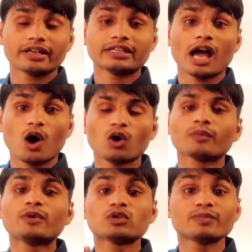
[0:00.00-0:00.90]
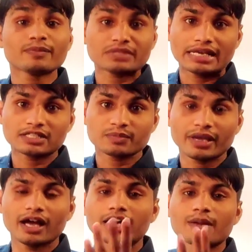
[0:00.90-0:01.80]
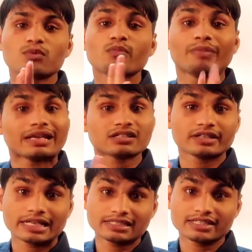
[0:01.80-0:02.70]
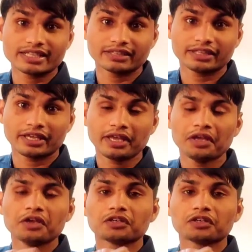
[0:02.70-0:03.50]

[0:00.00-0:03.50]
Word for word: या और भी कुछ वेबसाइट्स पे अगर आपको बेस्ट ड्रेसेस देखते हैं